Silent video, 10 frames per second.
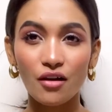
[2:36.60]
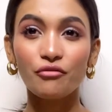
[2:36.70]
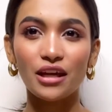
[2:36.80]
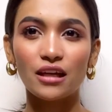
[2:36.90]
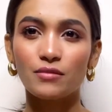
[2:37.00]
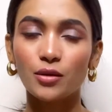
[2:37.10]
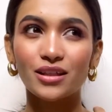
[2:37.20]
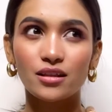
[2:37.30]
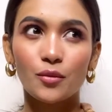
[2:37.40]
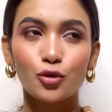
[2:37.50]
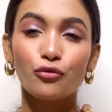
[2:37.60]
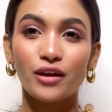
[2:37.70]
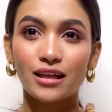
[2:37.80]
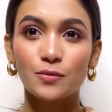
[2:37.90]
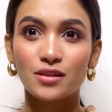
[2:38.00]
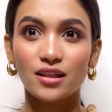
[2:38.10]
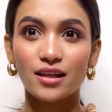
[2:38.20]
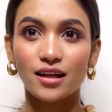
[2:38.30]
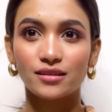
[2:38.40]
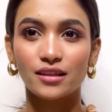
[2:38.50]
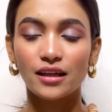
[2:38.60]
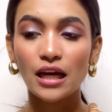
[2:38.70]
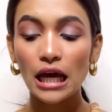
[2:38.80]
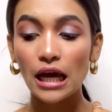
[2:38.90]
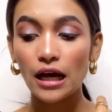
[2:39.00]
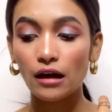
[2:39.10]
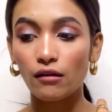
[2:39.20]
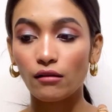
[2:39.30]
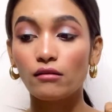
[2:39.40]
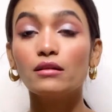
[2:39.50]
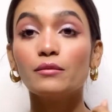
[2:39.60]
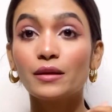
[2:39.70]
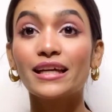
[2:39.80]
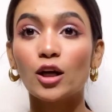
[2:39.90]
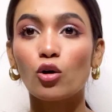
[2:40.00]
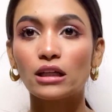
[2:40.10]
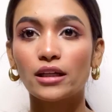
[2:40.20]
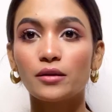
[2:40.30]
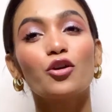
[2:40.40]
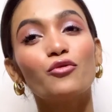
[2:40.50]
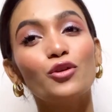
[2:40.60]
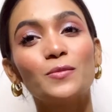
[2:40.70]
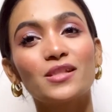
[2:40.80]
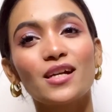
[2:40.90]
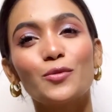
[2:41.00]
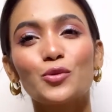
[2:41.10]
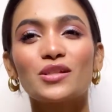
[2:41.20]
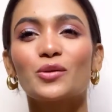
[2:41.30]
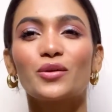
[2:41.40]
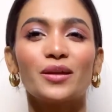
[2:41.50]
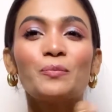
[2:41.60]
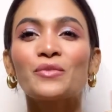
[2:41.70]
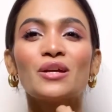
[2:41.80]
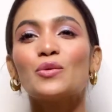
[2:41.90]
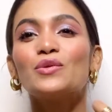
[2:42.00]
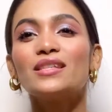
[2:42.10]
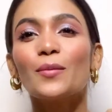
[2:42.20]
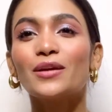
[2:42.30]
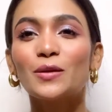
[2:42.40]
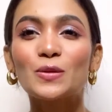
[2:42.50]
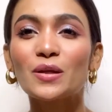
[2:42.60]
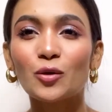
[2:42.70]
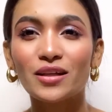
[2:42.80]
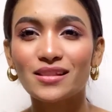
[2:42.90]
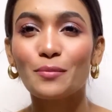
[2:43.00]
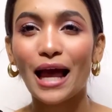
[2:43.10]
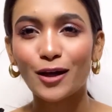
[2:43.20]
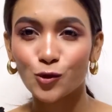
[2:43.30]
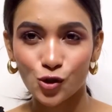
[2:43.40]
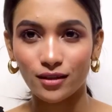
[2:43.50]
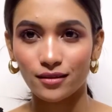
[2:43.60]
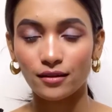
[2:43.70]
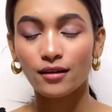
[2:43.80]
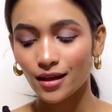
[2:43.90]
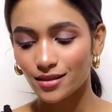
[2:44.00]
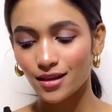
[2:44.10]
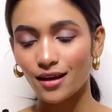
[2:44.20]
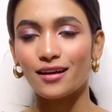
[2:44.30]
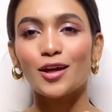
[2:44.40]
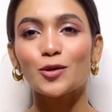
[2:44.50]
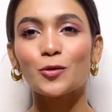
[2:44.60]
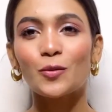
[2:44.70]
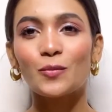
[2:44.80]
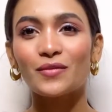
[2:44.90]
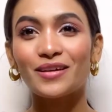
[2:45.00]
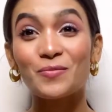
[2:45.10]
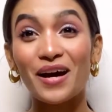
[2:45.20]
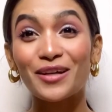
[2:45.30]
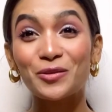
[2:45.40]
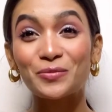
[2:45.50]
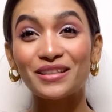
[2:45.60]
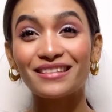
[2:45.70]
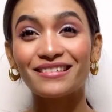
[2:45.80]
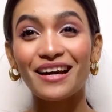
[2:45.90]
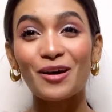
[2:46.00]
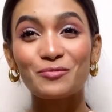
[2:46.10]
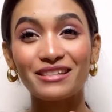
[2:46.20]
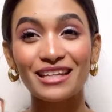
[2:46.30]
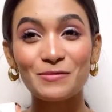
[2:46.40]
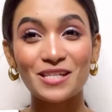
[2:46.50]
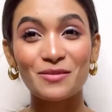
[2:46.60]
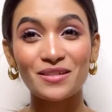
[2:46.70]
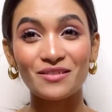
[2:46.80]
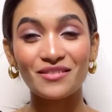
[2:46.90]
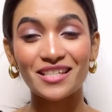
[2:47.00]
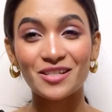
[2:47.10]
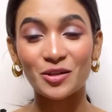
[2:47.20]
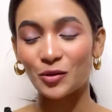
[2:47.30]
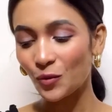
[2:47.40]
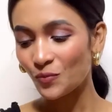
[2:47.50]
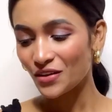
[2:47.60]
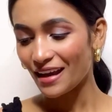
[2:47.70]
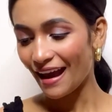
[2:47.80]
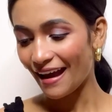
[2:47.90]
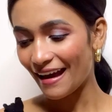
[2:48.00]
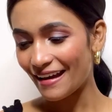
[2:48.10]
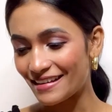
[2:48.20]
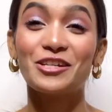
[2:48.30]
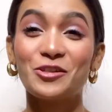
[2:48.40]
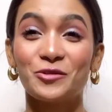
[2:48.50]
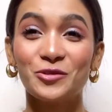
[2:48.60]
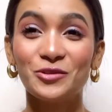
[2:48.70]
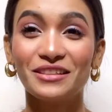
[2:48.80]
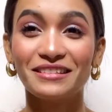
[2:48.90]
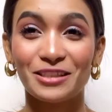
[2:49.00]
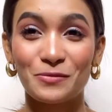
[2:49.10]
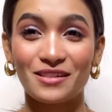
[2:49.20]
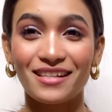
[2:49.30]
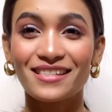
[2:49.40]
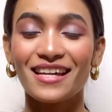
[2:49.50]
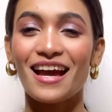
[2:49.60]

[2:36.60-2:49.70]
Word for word: फेक मतलब इतने में तो फेक लिपस्टिक ही आती है uh, क्रेन और वो लिपस्टिक आप यूज़ करोगे उससे आपके लिप्स भी थोड़े से ब्लैक हो जाते हैं ठीक है तो इन माई ओपिनियन आप ये लिपस्टिक में इन्वेस्ट करो एंड शो यू द लिपस्टिक्स